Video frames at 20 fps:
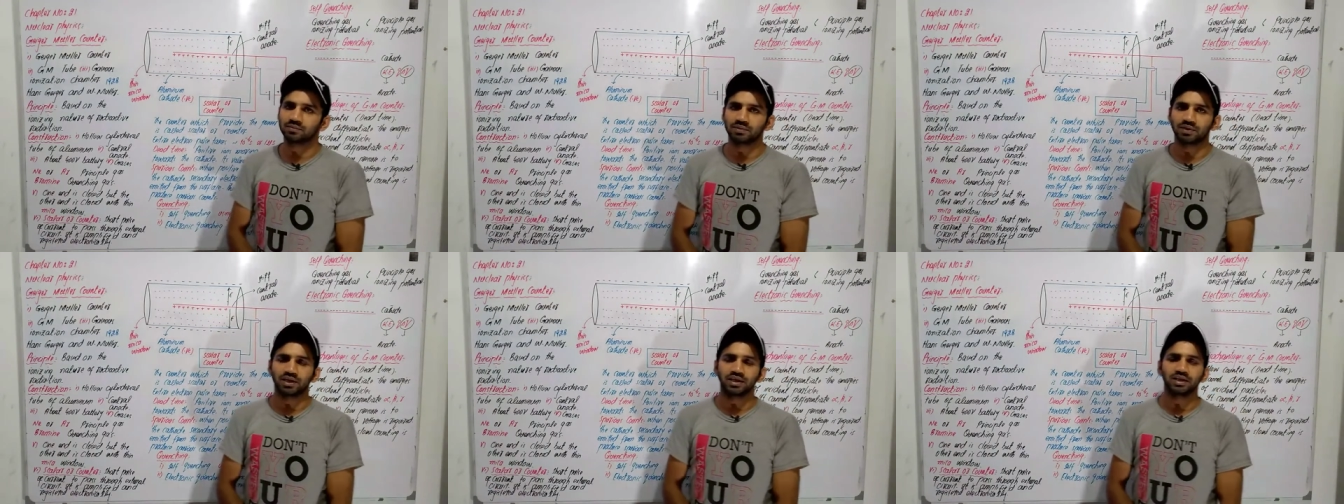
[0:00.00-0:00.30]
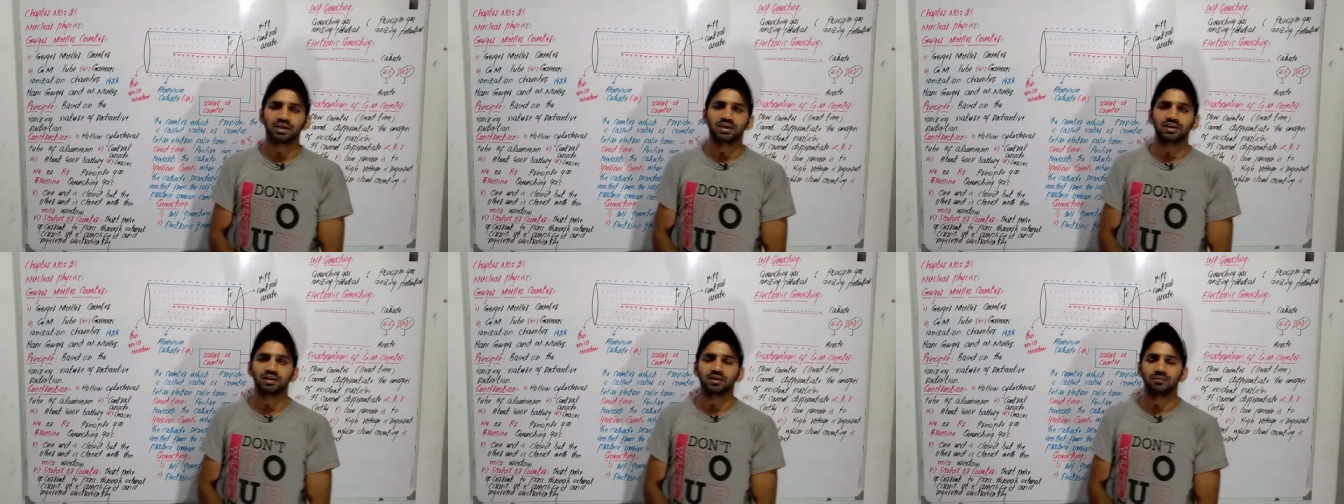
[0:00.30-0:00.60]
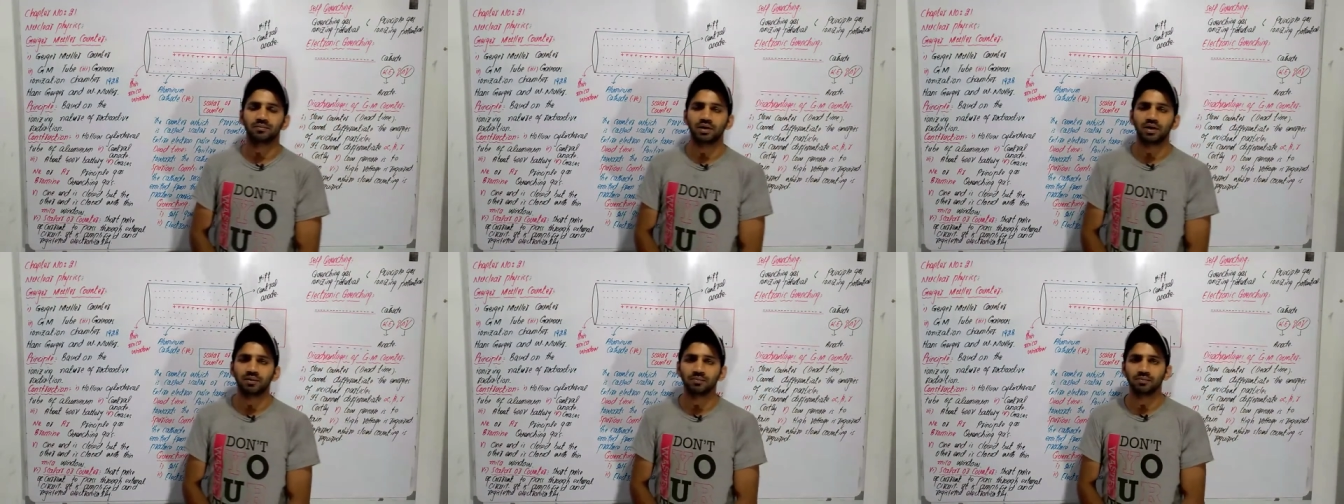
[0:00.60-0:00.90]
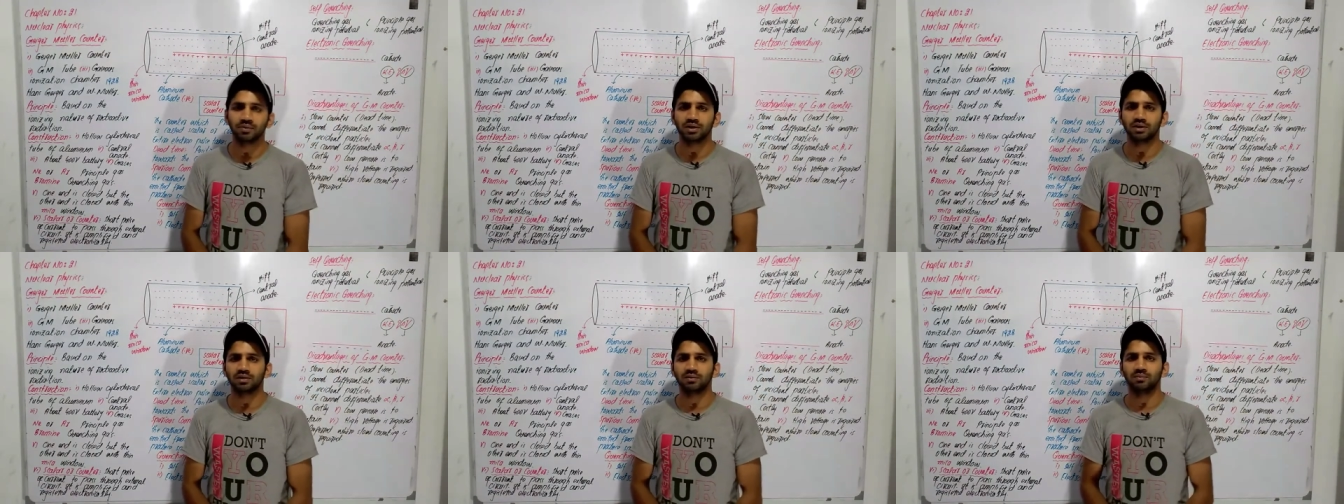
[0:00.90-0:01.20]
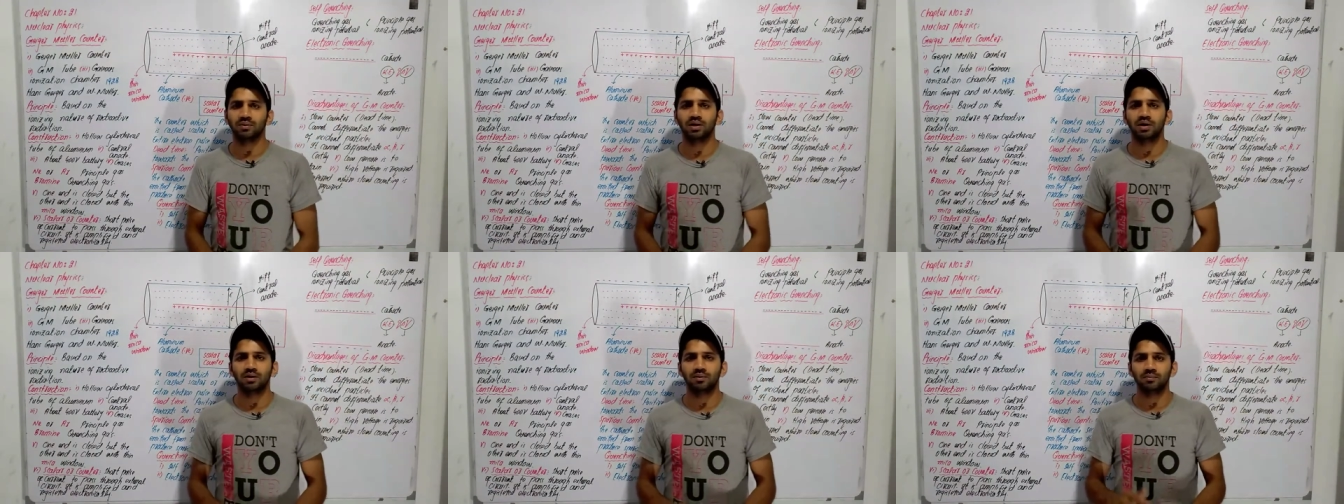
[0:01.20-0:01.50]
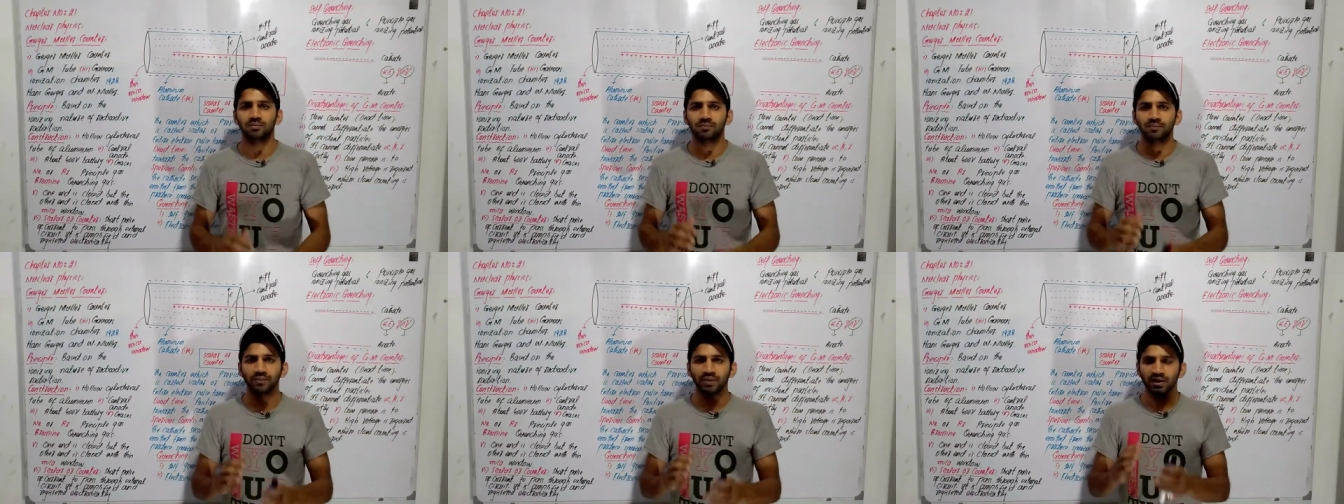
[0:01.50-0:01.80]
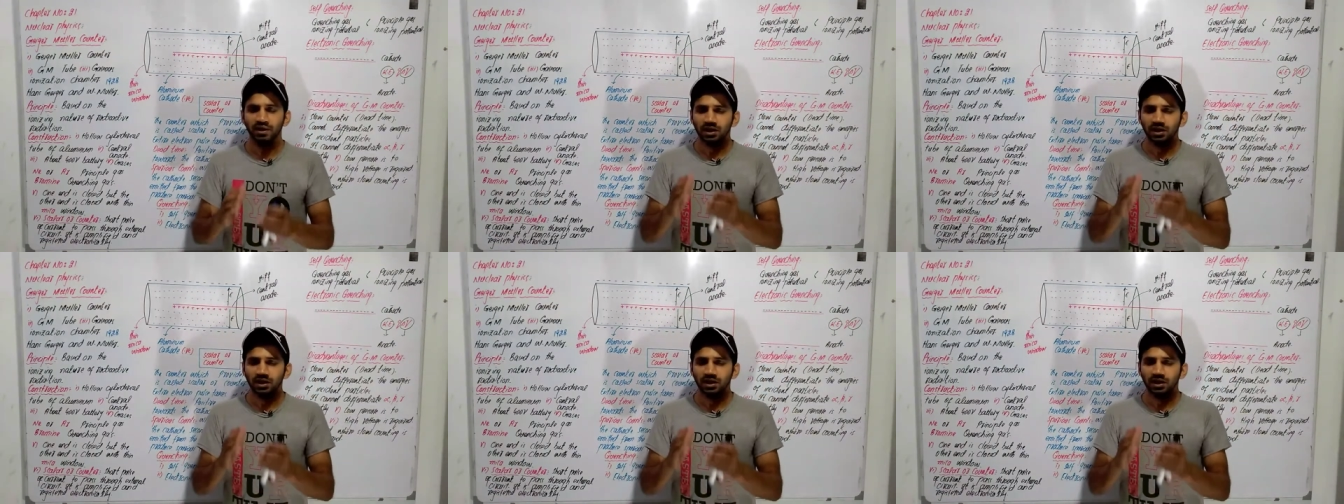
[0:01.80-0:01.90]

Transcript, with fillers: बनाए हैं तमाम के तमाम